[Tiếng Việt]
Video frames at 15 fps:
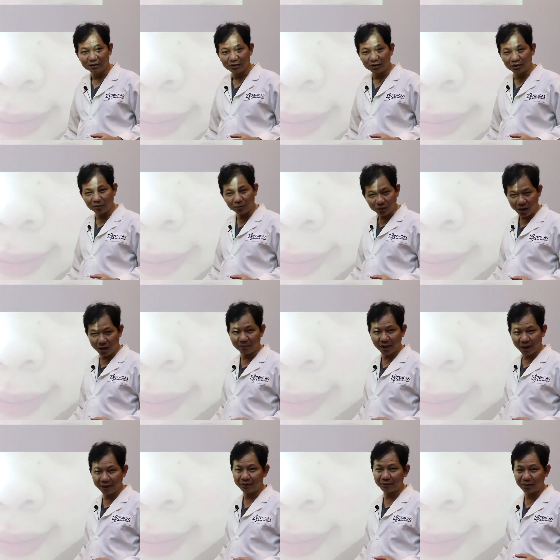thì trong trường hợp
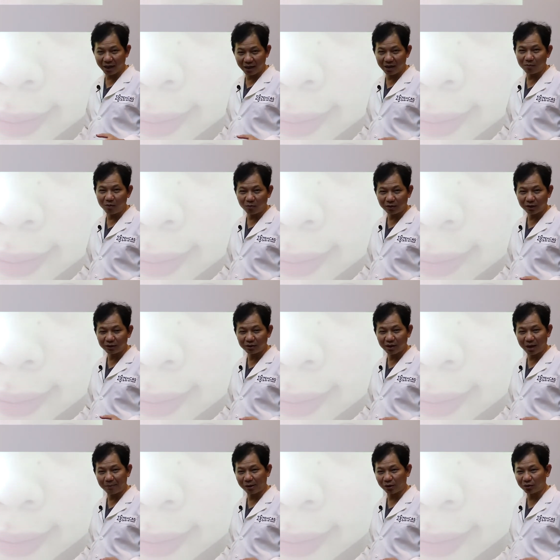này đây là một cái trường
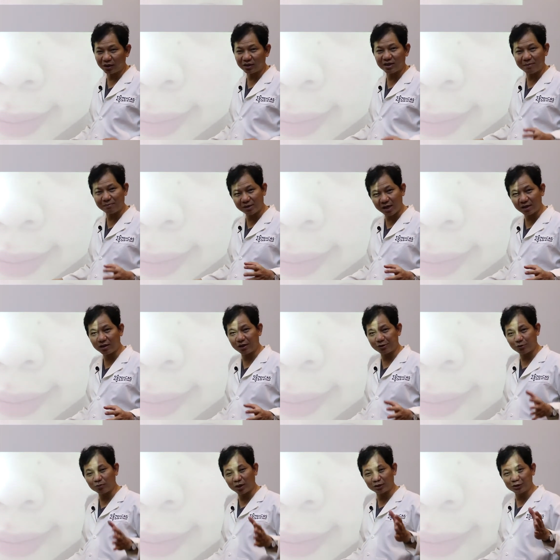hợp mà có thể xem xét là
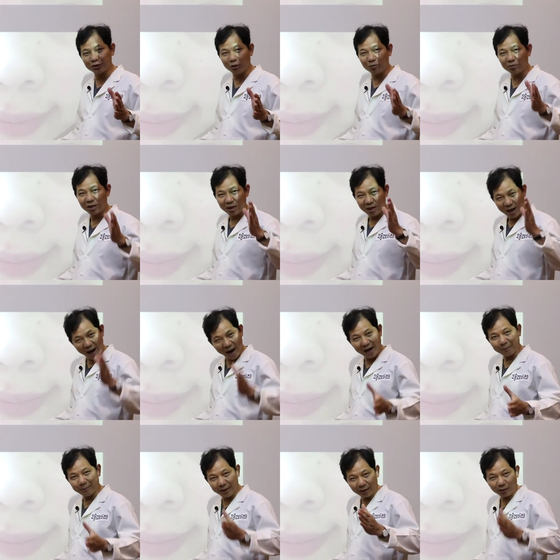chúng ta sử dụng
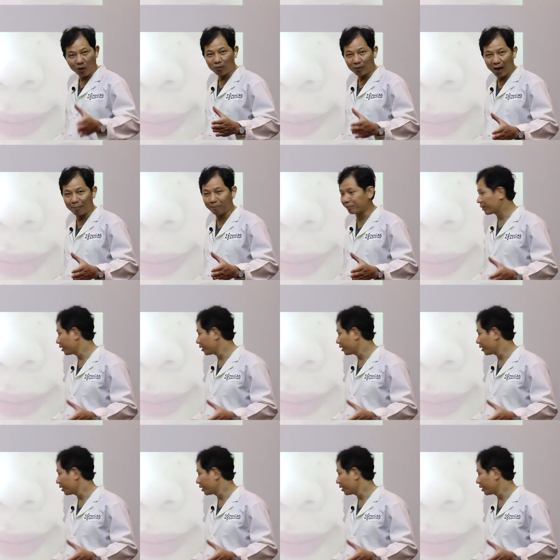hai miếng độn cầm